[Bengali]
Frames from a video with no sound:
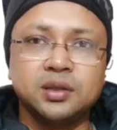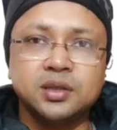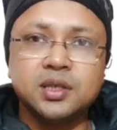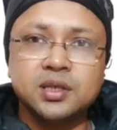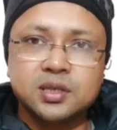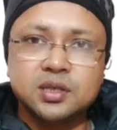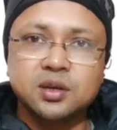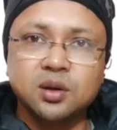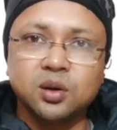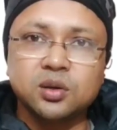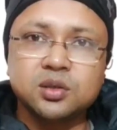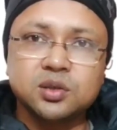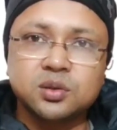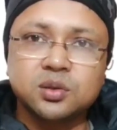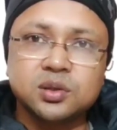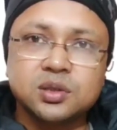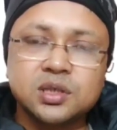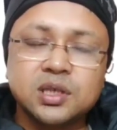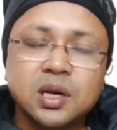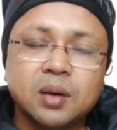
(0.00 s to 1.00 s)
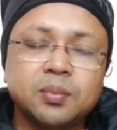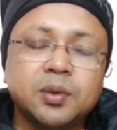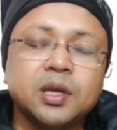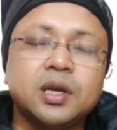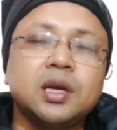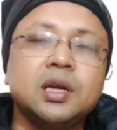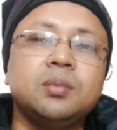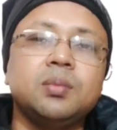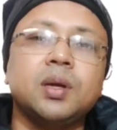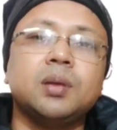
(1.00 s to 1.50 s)
জাস্ট লঞ্চ করছে আপনি
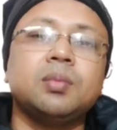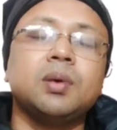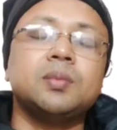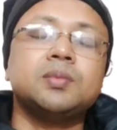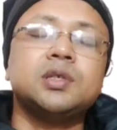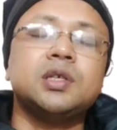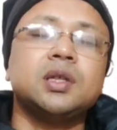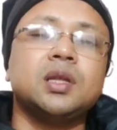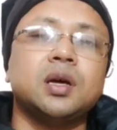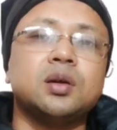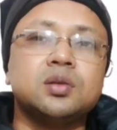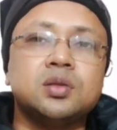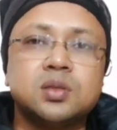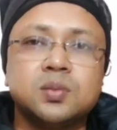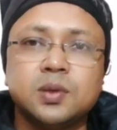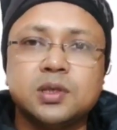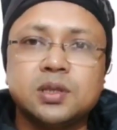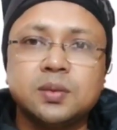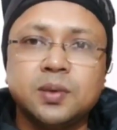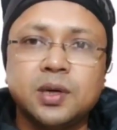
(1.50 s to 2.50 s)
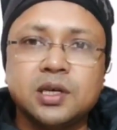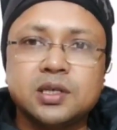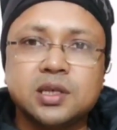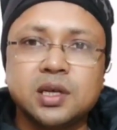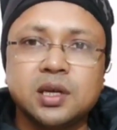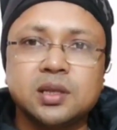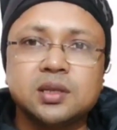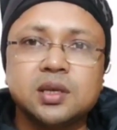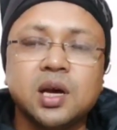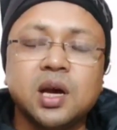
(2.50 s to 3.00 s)
কিনবেন ভাবছেন দারুণ
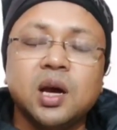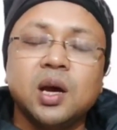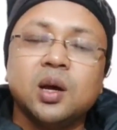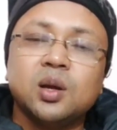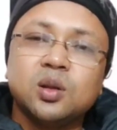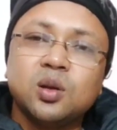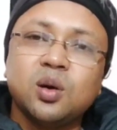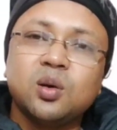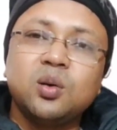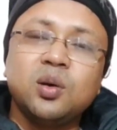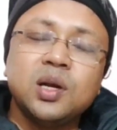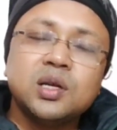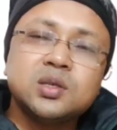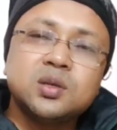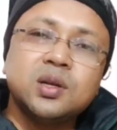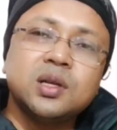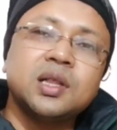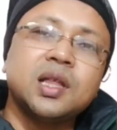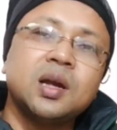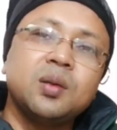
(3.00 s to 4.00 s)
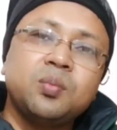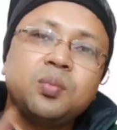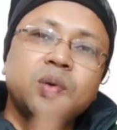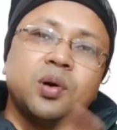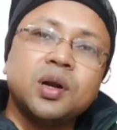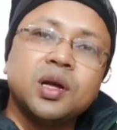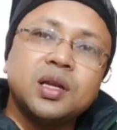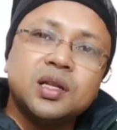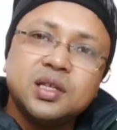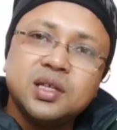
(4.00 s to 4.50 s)
স্পেসিফিকেশানস তখন আসলে
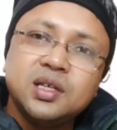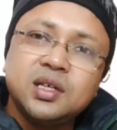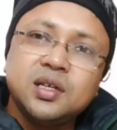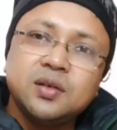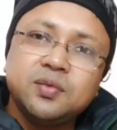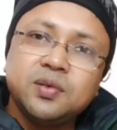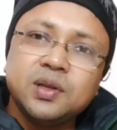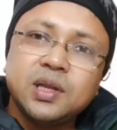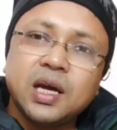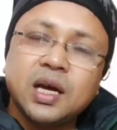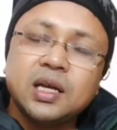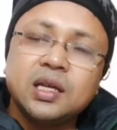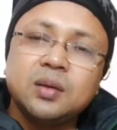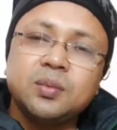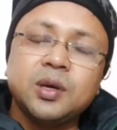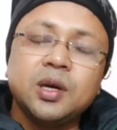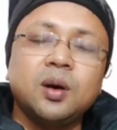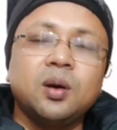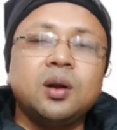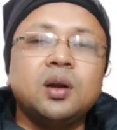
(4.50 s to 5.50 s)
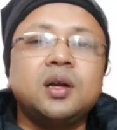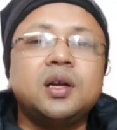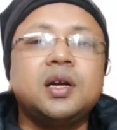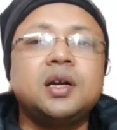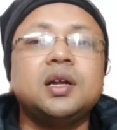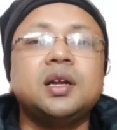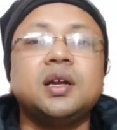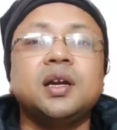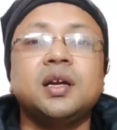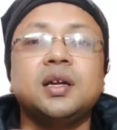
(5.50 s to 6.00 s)
তারপরের তিনটে ফোন দেখা যাবে
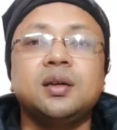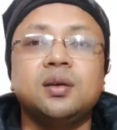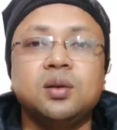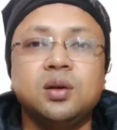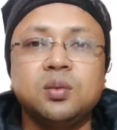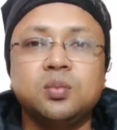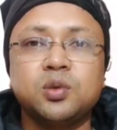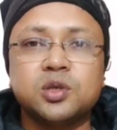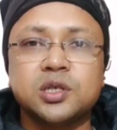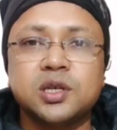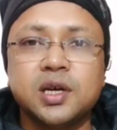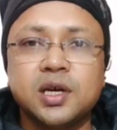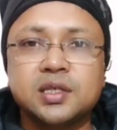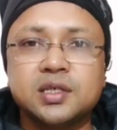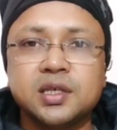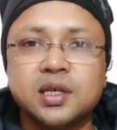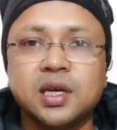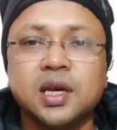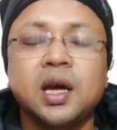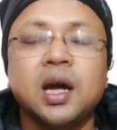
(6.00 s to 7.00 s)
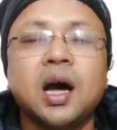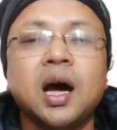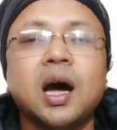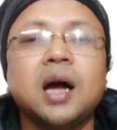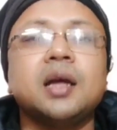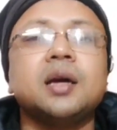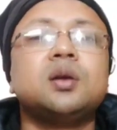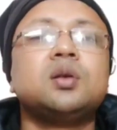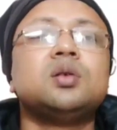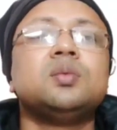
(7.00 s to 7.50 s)
অলরেডি রেডি হয়ে বসে আছে
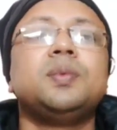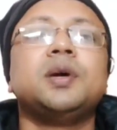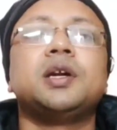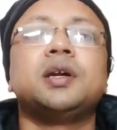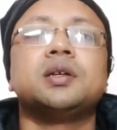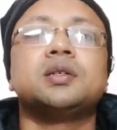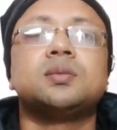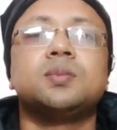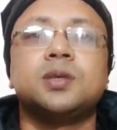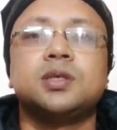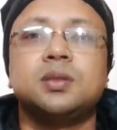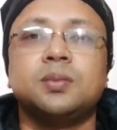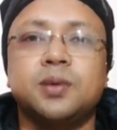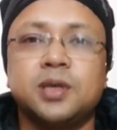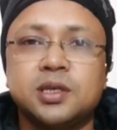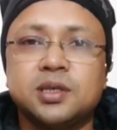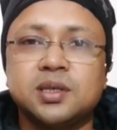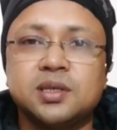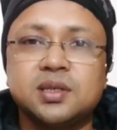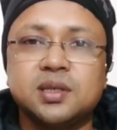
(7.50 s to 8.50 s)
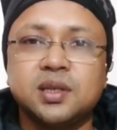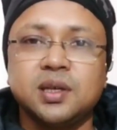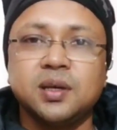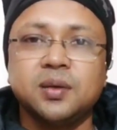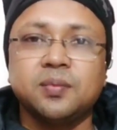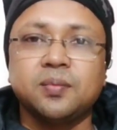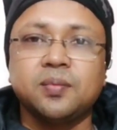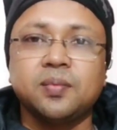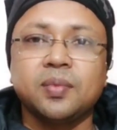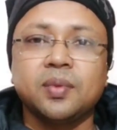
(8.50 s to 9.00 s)
আর একটু বেটার স্পেসিফিকেশানস দিয়ে
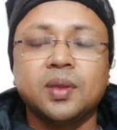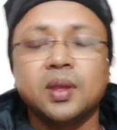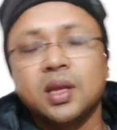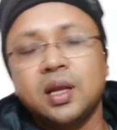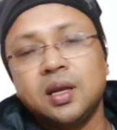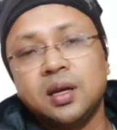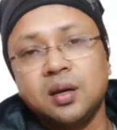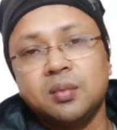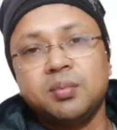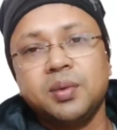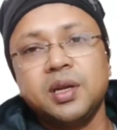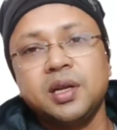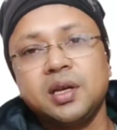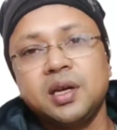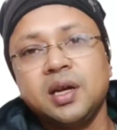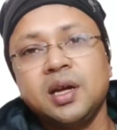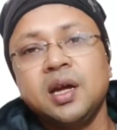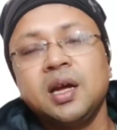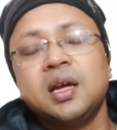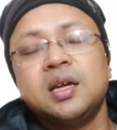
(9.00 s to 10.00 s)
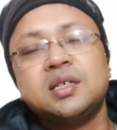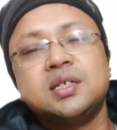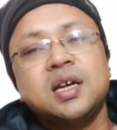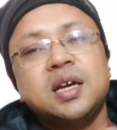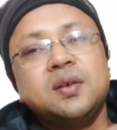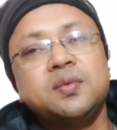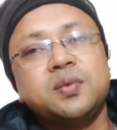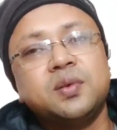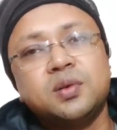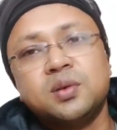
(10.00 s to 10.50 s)
তাহলে কোম্পানিকে
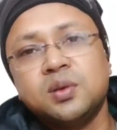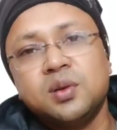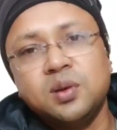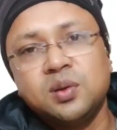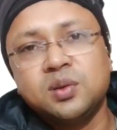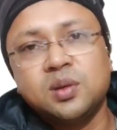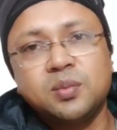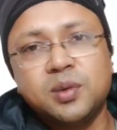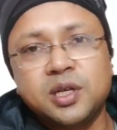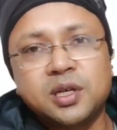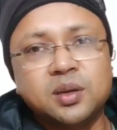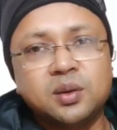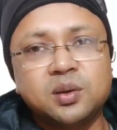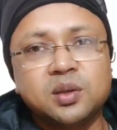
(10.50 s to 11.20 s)
সেই ফোনগুলোও তো বিক্রি